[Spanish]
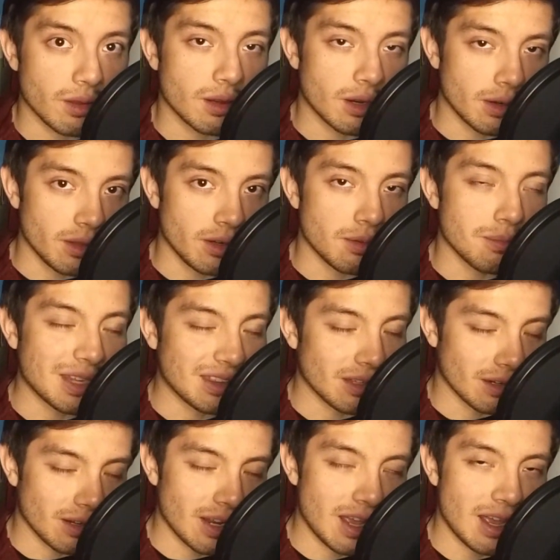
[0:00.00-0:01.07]
jardines
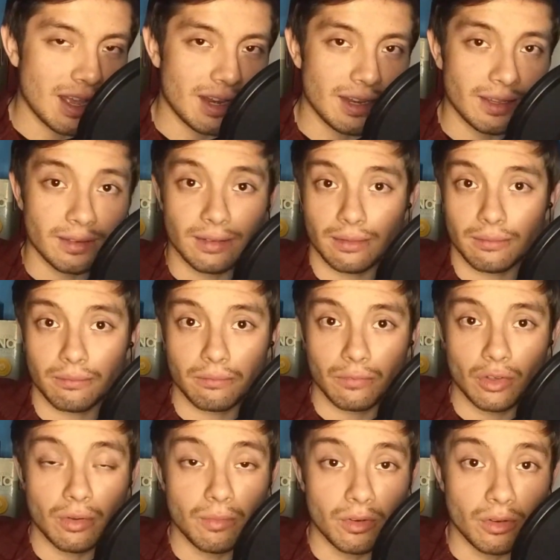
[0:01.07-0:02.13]
maternales,
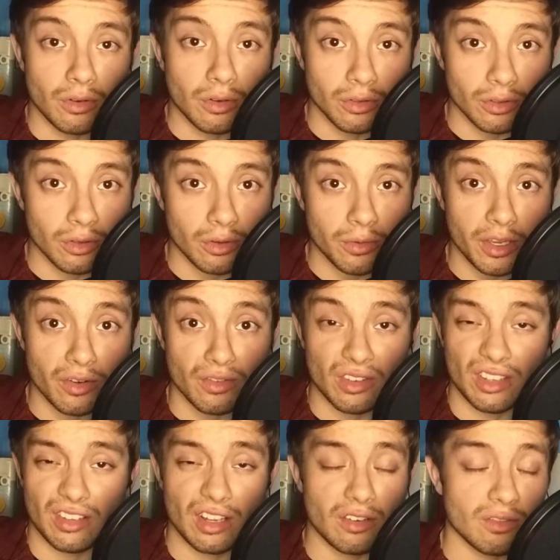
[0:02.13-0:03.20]
como otro gobierno,
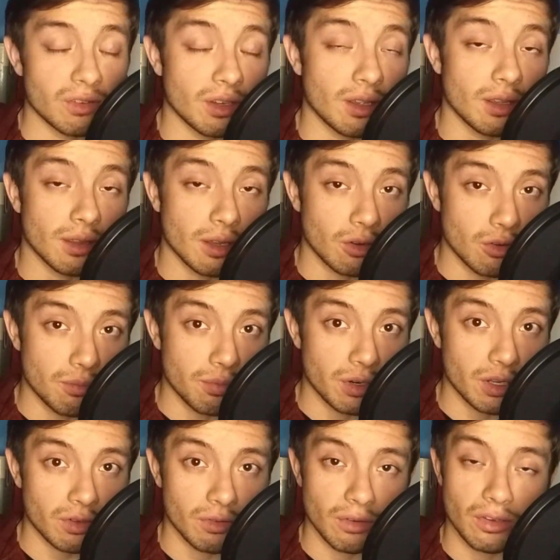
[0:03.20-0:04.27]
quizás no se destacó
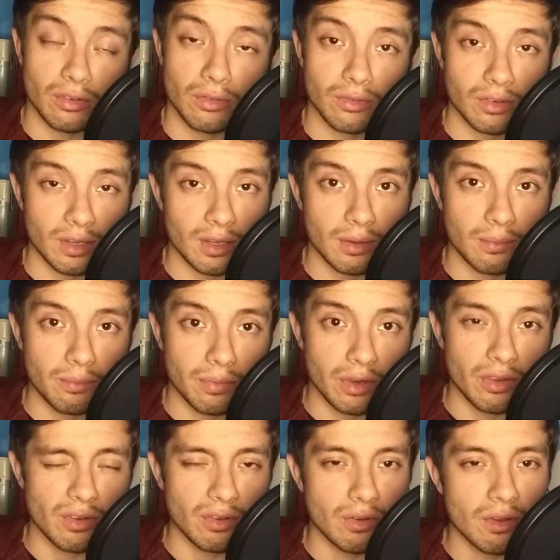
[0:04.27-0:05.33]
por eso, eso sí
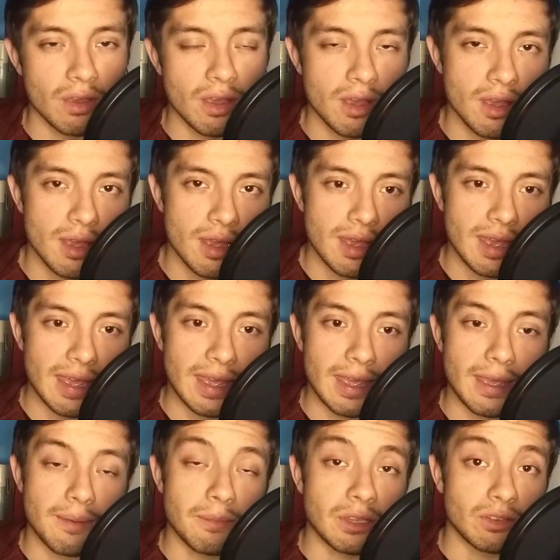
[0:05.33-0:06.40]
puedo
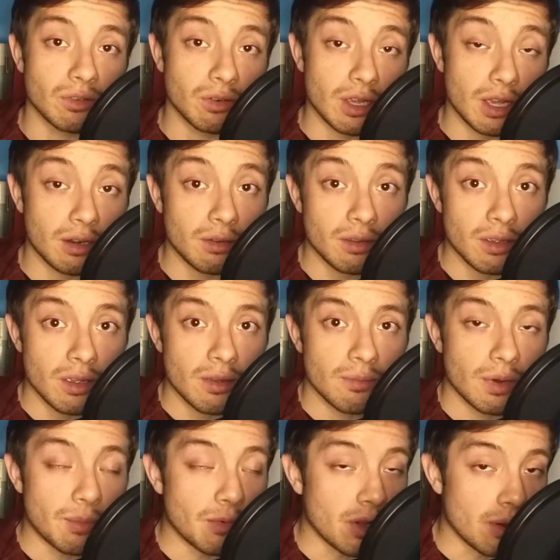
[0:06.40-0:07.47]
eh, mencionar.
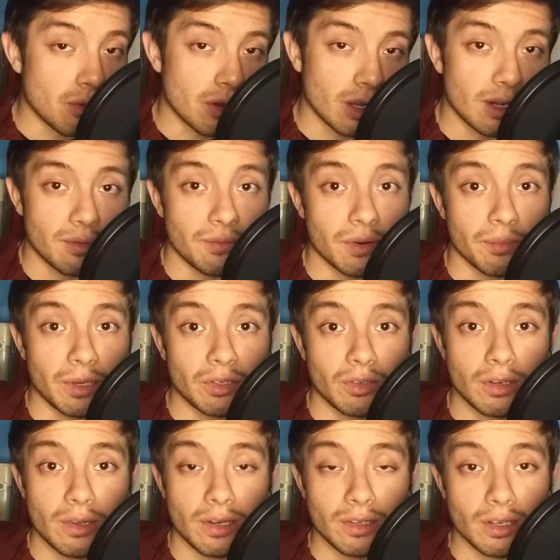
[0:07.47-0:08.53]
Vamos a buscar la
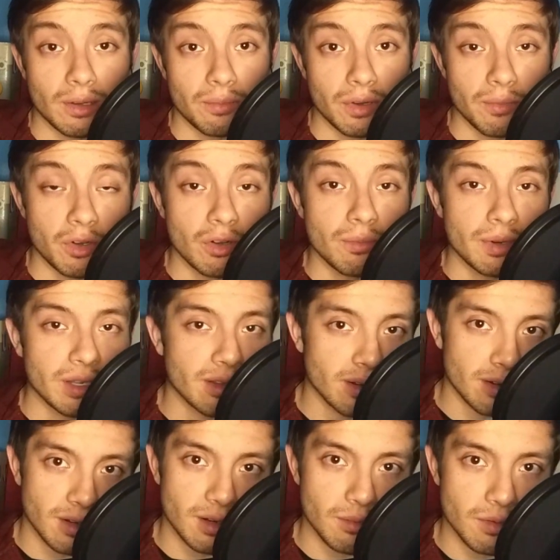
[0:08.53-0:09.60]
información, a ver si la podemos
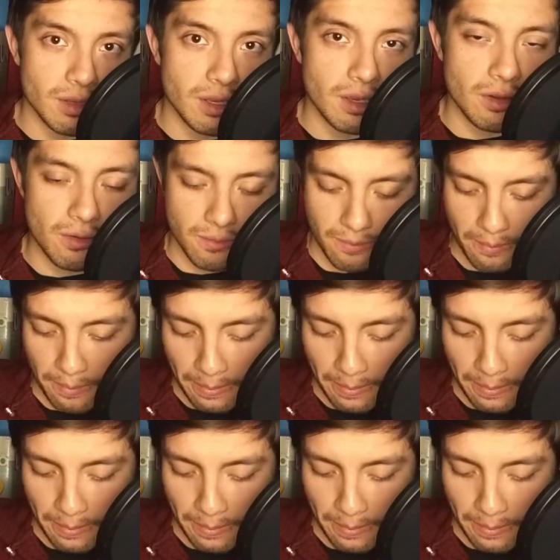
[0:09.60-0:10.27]
compartir en el video,